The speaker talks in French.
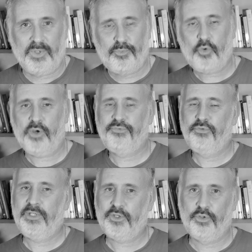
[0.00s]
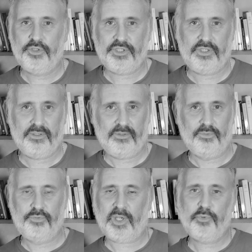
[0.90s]
mais pourquoi vous, les coachs,
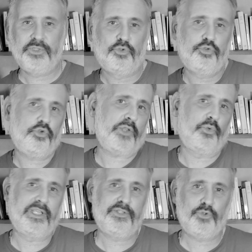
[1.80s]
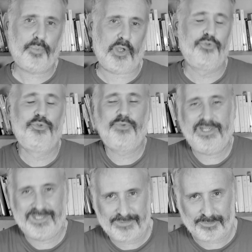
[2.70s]
vous répondez toujours à nos questions par une
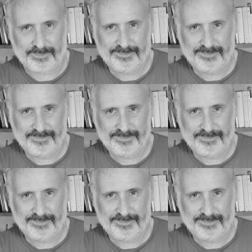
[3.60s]
nouvelle question